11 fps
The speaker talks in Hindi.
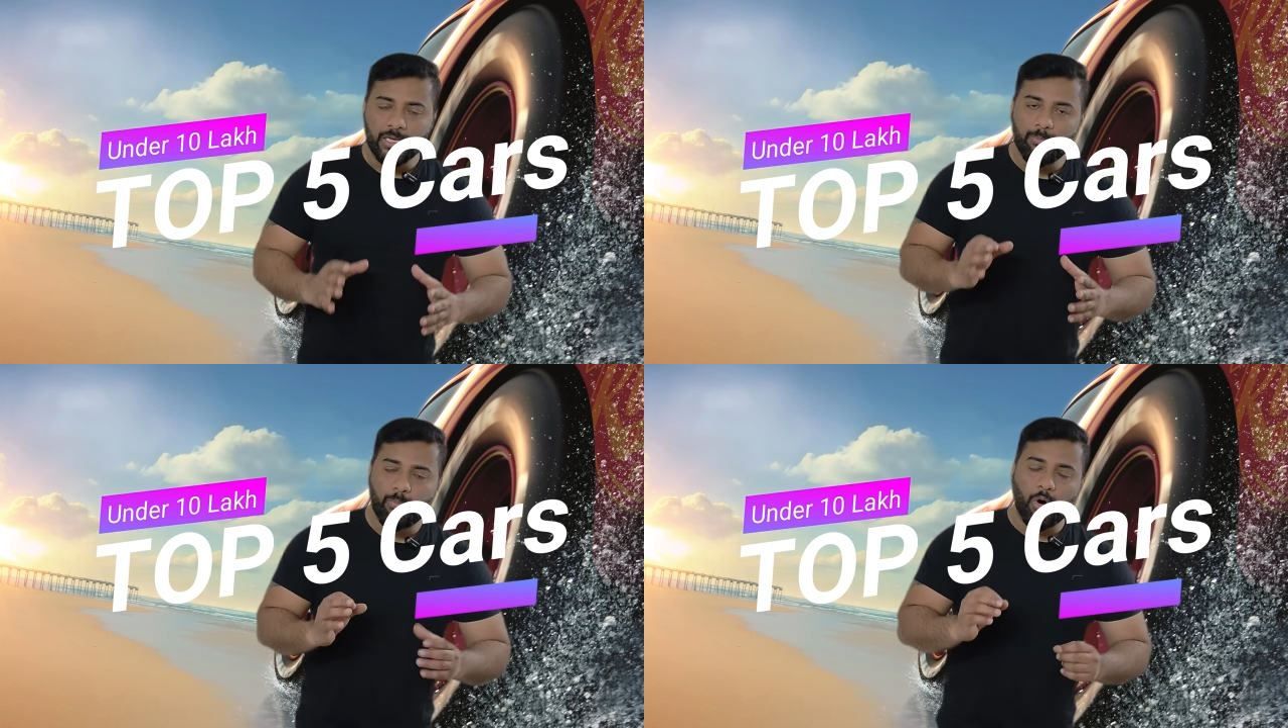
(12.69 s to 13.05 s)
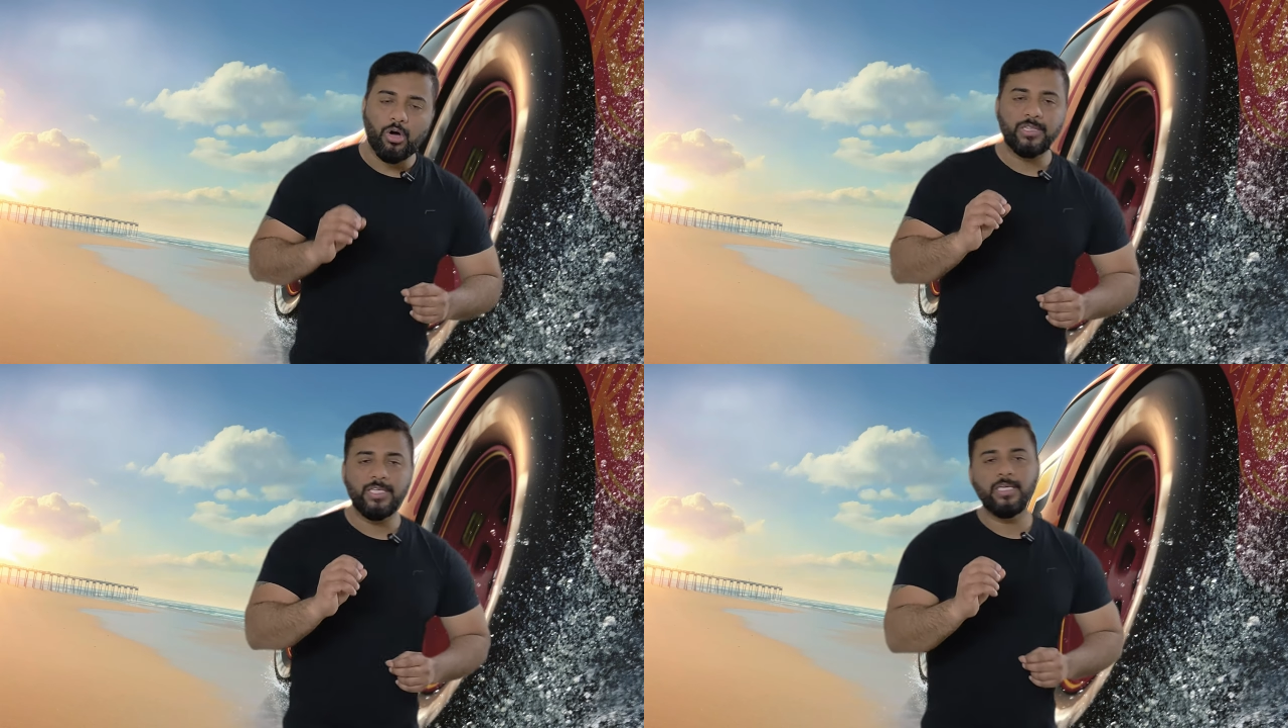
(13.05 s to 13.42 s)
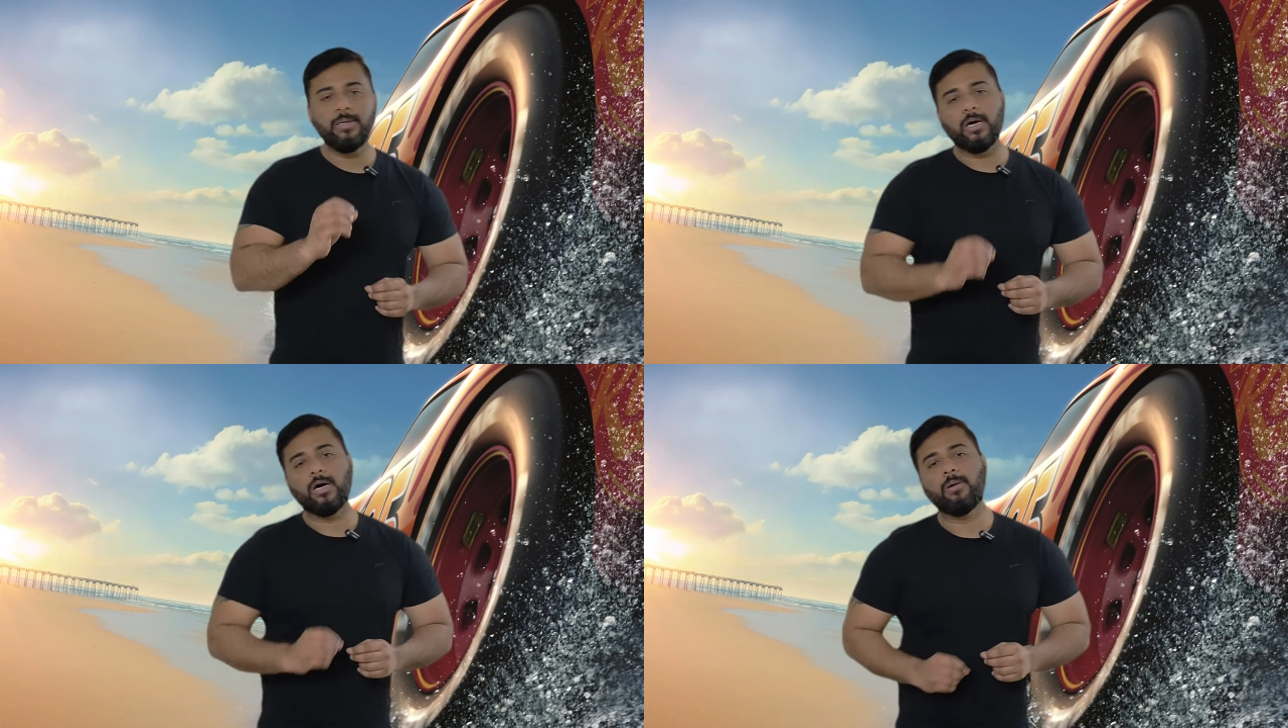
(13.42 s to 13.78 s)
ये बहुत ही
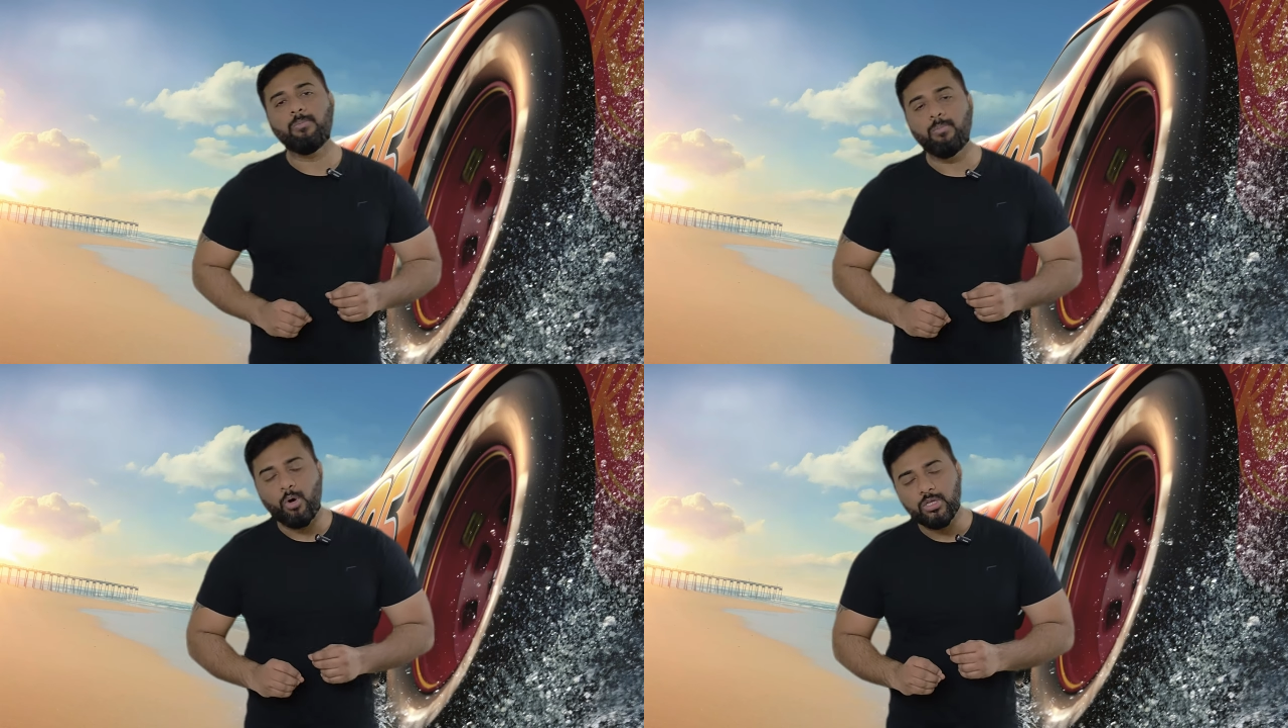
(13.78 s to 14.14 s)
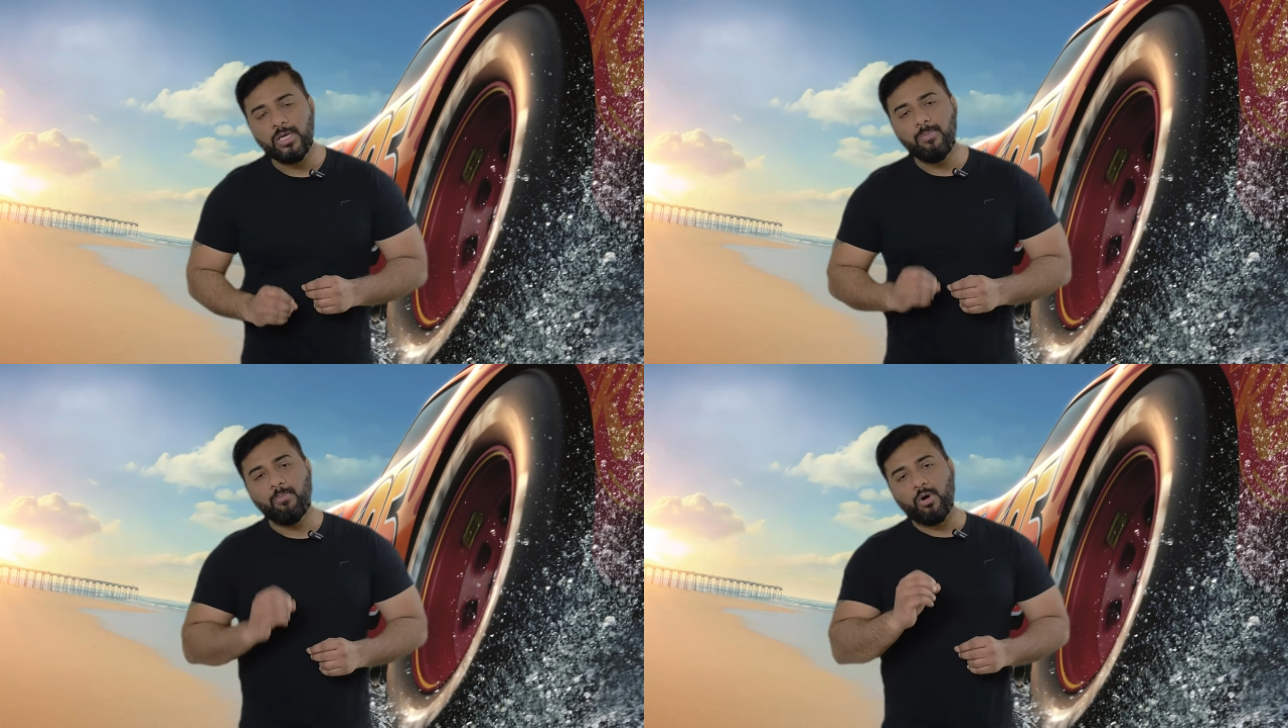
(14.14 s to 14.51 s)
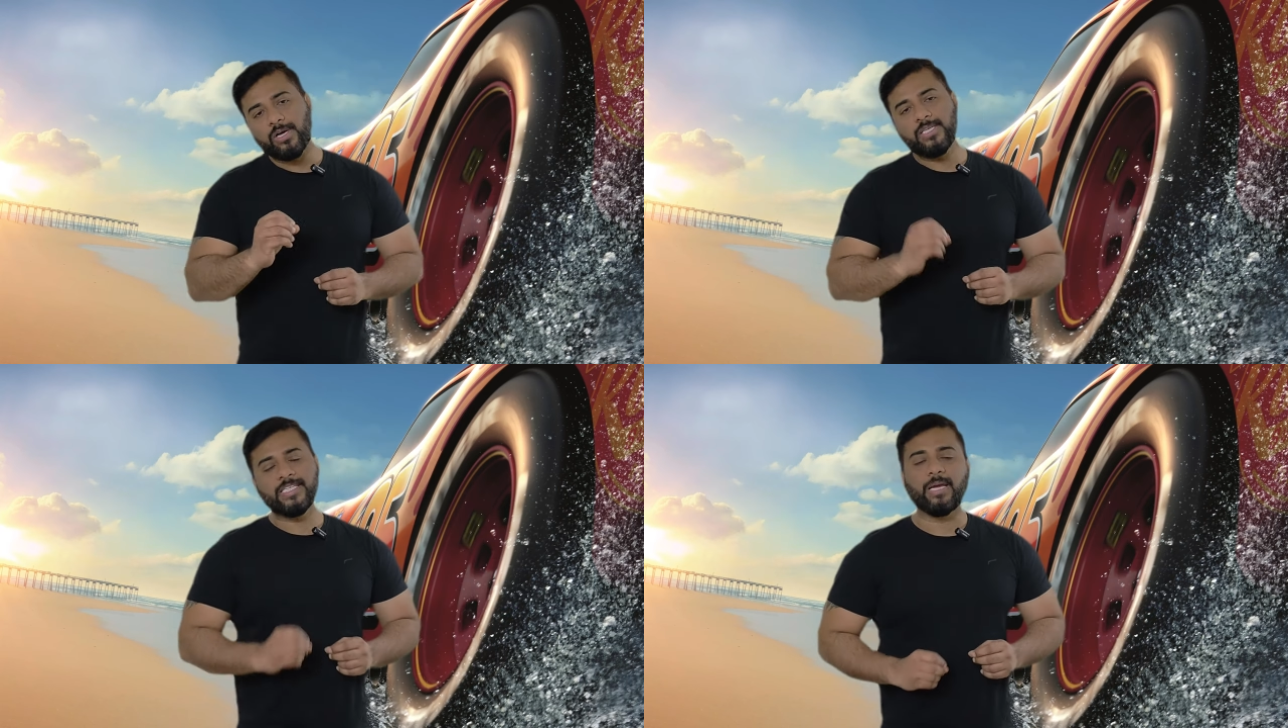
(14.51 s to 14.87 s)
बहुत ही
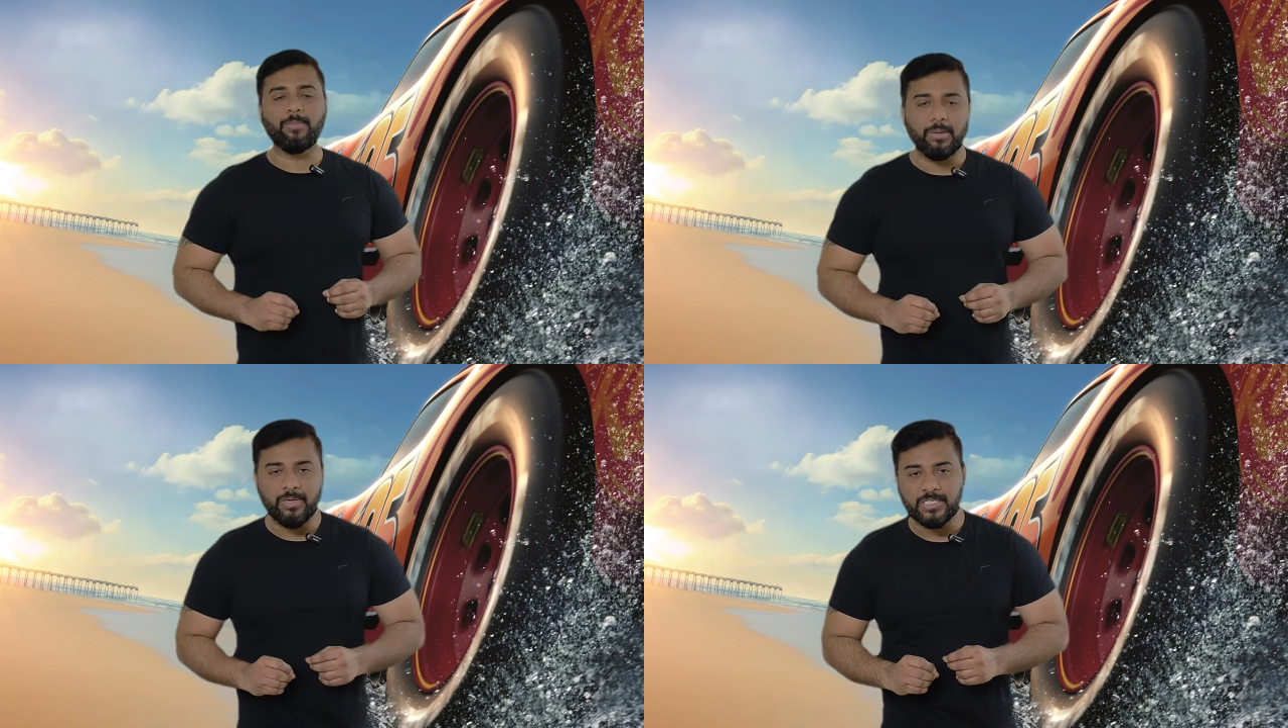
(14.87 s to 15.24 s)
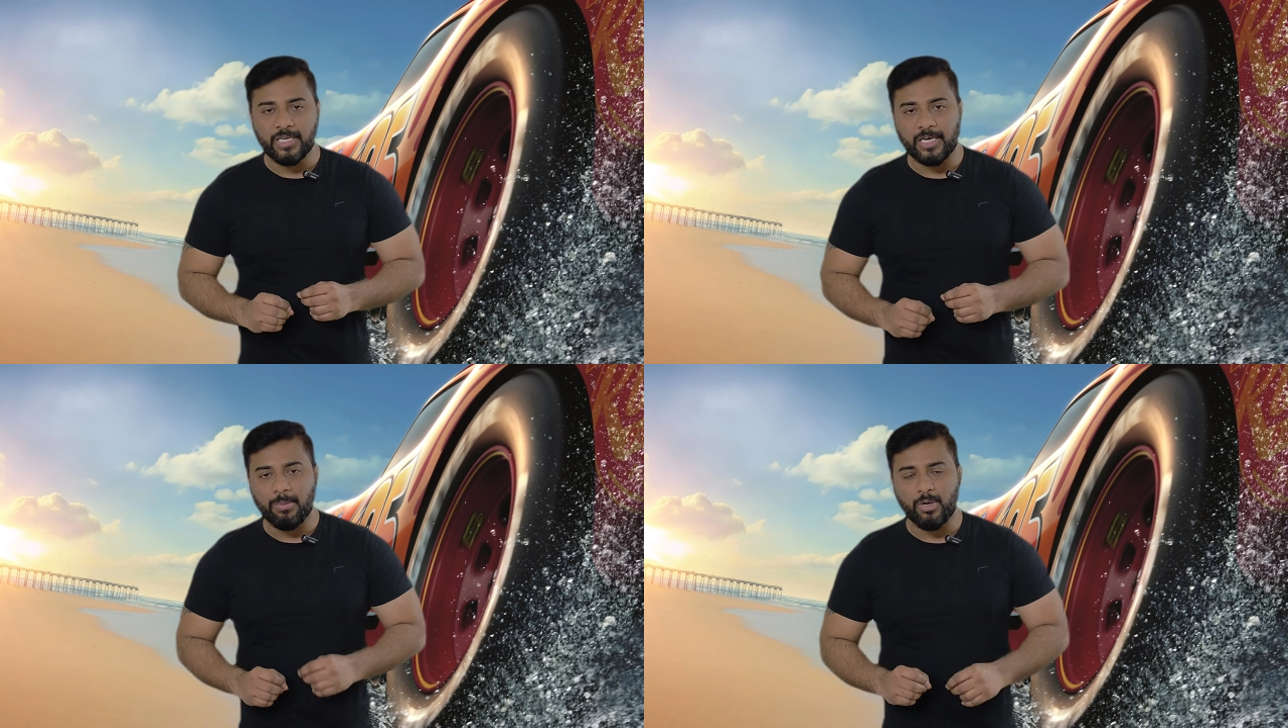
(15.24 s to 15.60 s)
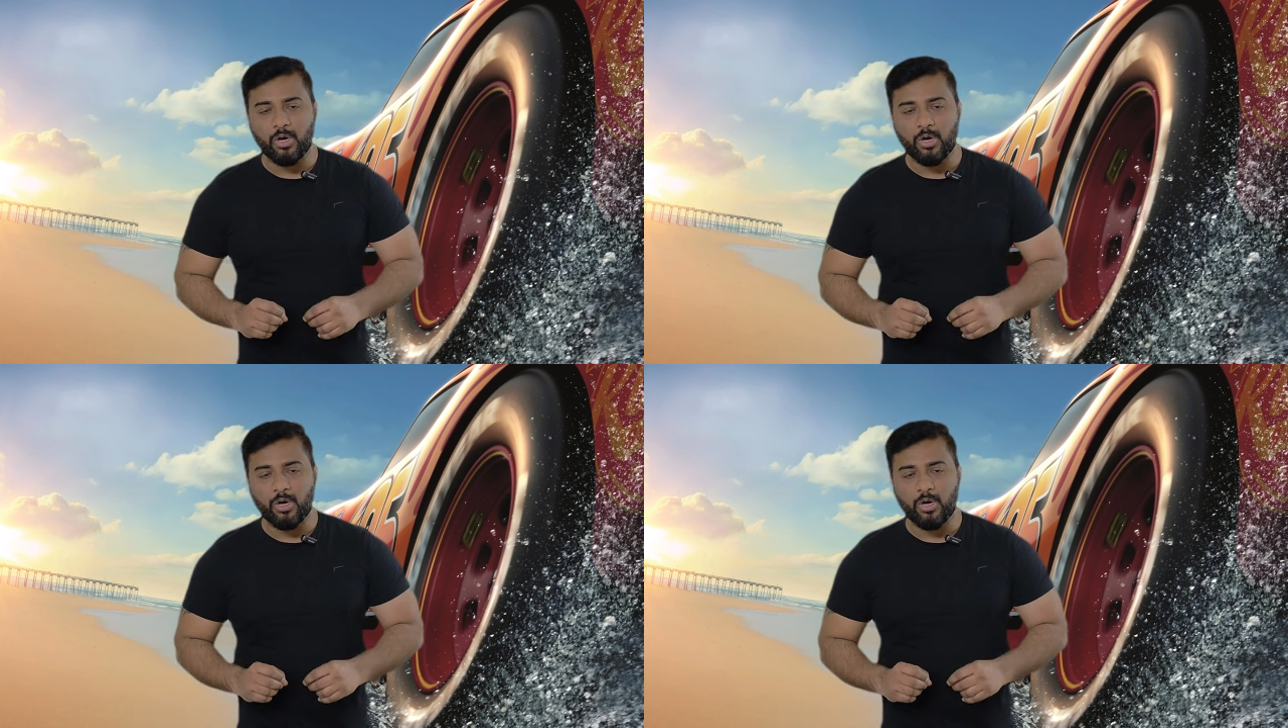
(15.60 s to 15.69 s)
इंपॉर्टेंट सेगमेंट में से एक है